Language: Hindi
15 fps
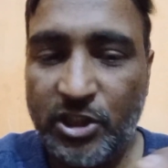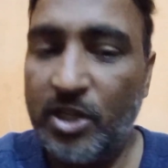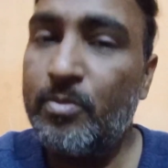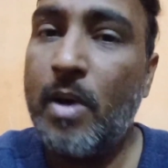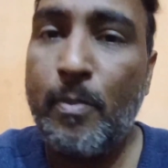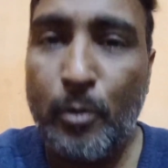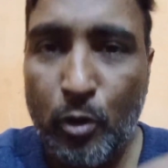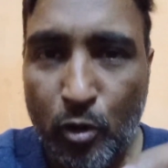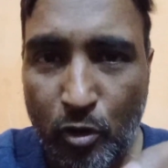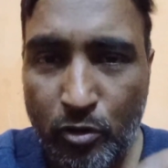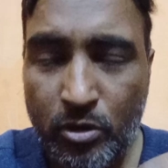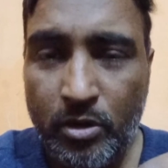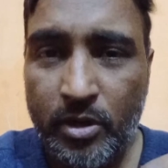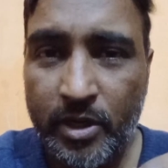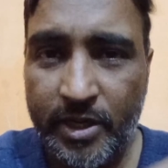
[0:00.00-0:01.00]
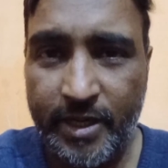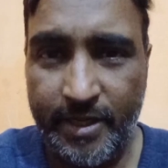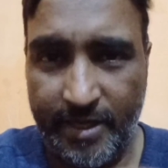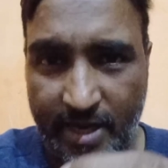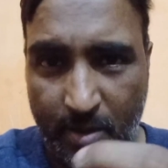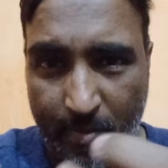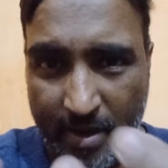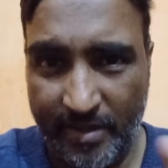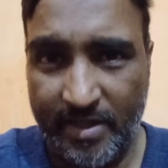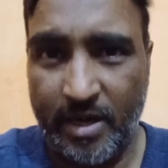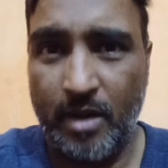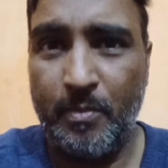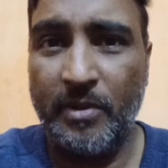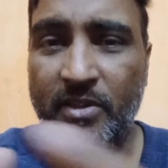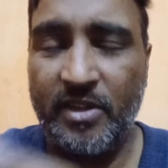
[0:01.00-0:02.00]
जब आप लोन की ईएमआई e
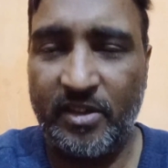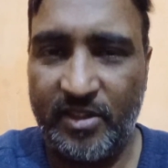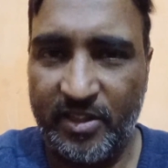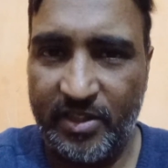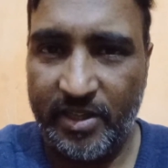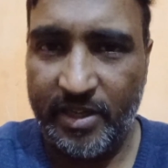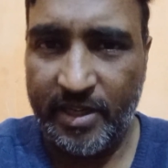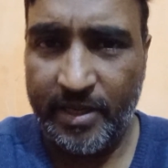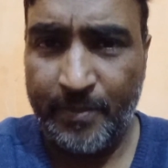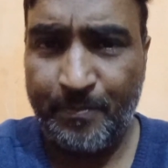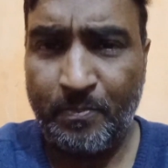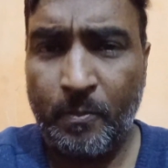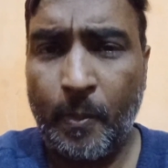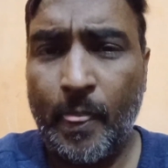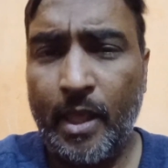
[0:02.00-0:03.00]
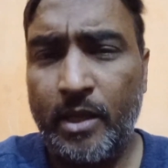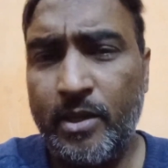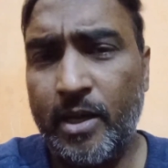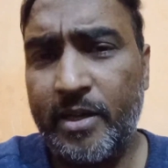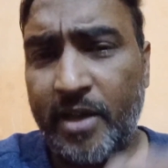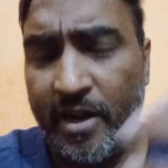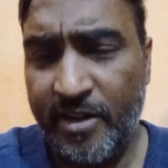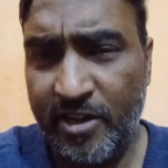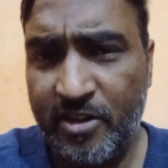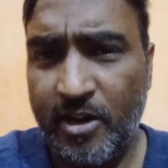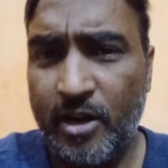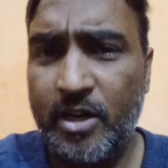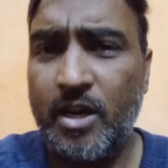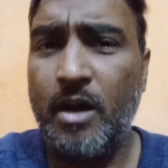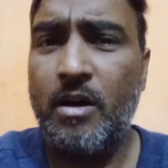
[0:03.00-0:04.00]
देना बंद कर देते हैं या क्रेडिट
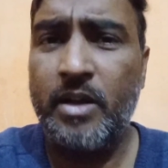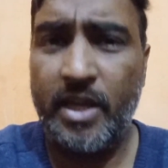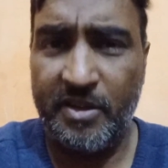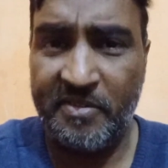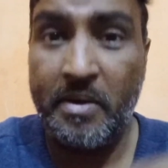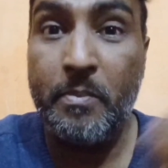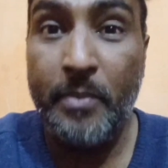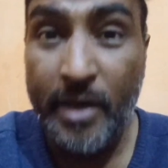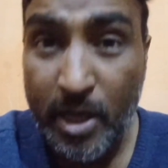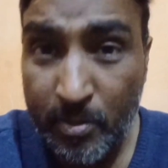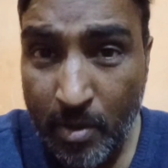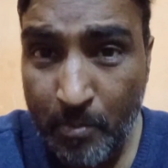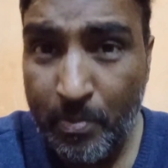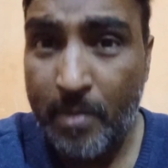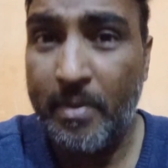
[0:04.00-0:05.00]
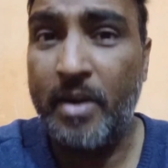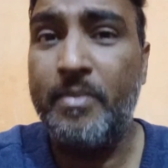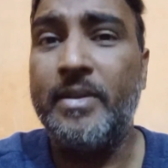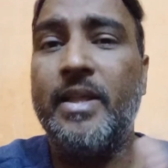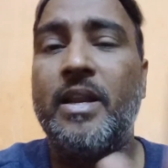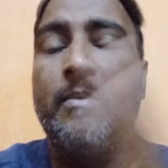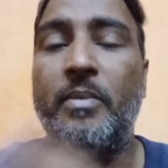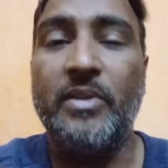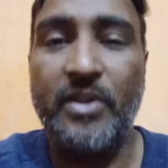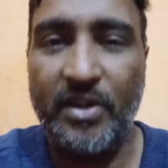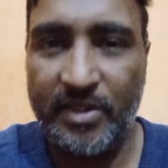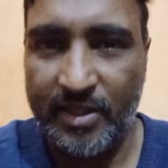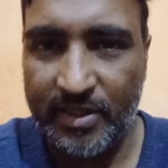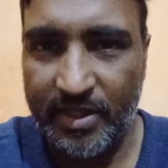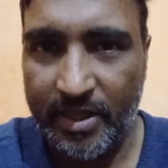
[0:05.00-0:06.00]
कार्ड का इवन मिनिमम पेमेंट भी देना बंद
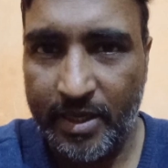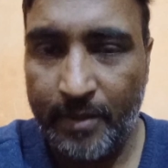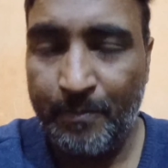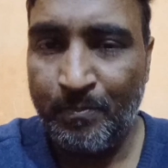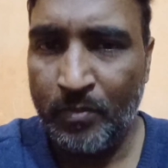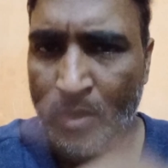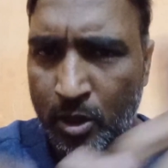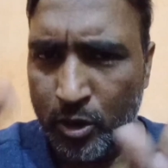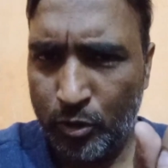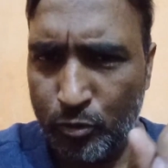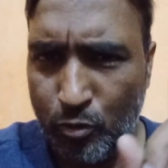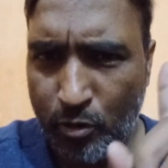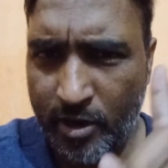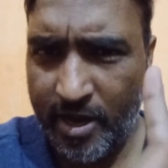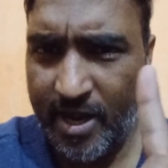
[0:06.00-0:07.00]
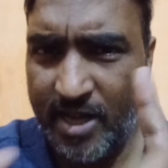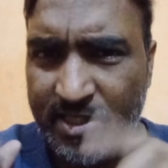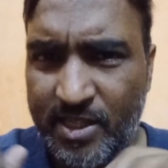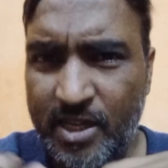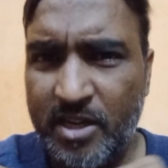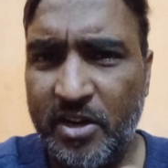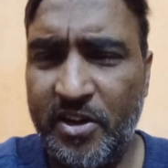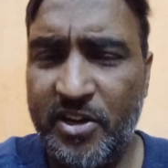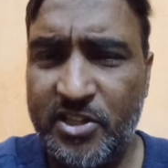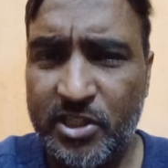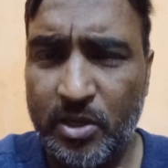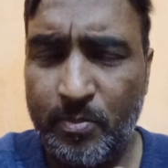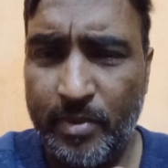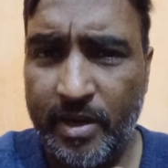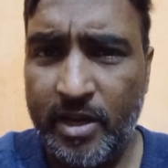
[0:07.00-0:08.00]
कर देते हैं तो ऐसी
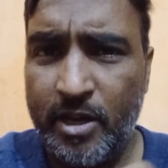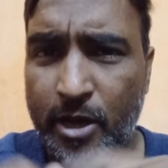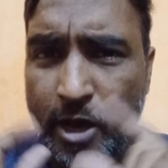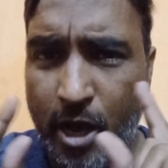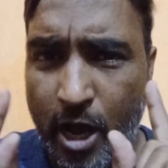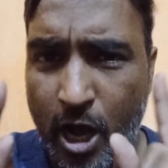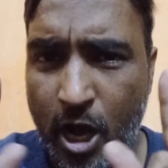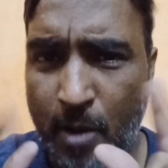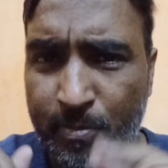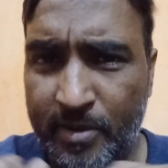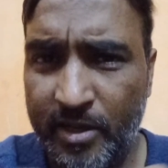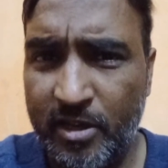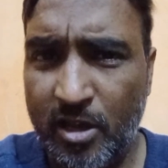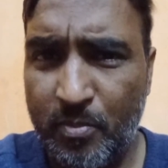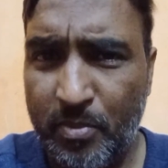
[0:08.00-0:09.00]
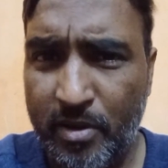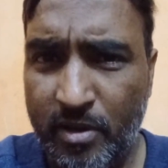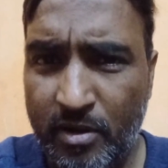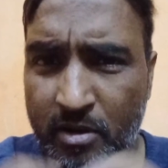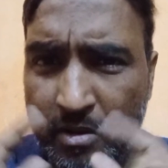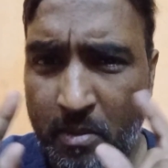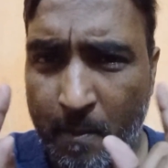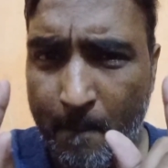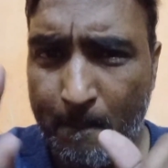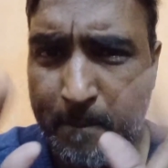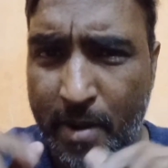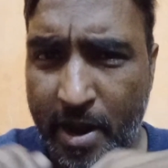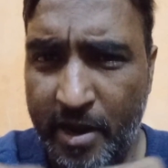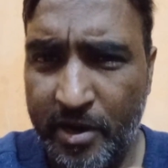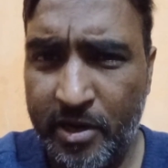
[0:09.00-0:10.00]
कंडीशन में आपके घर पर
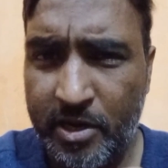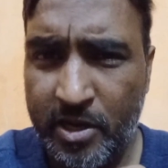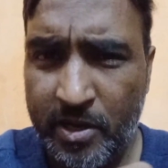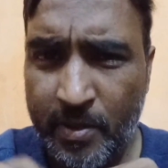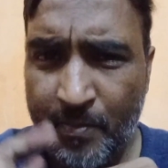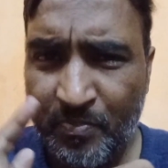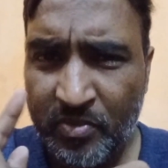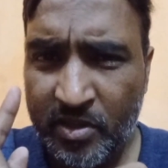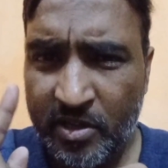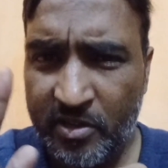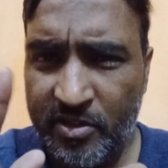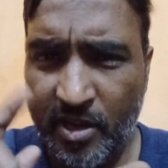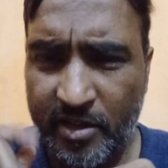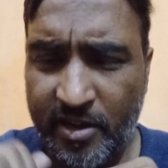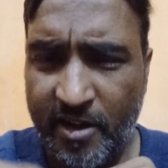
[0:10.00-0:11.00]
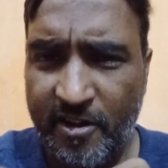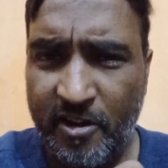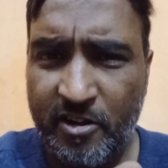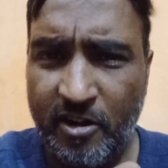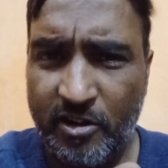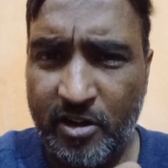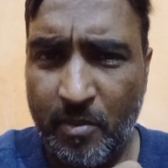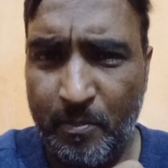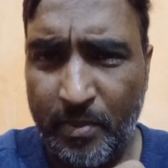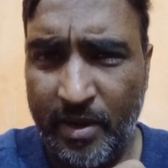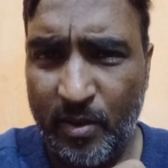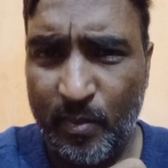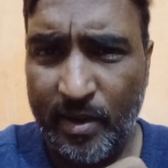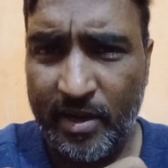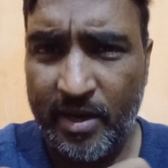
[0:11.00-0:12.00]
बैंक या क्रेडिट कार्ड
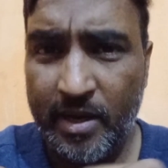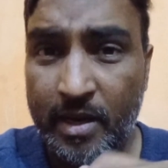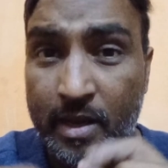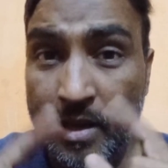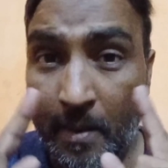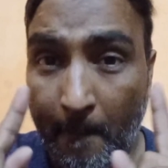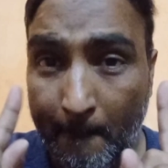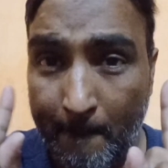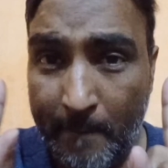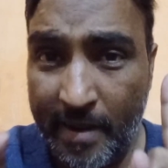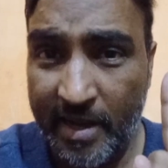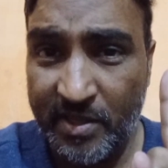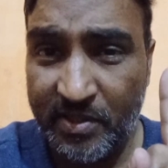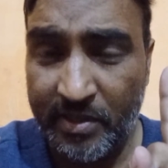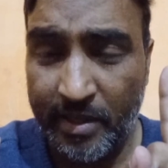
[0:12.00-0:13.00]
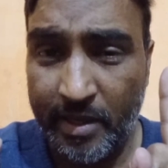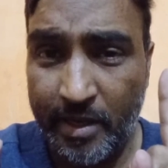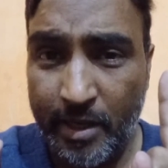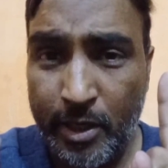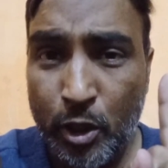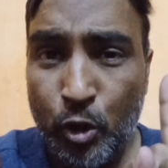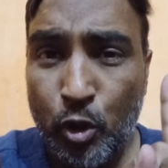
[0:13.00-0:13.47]
कंपनी वाले भेजते हैं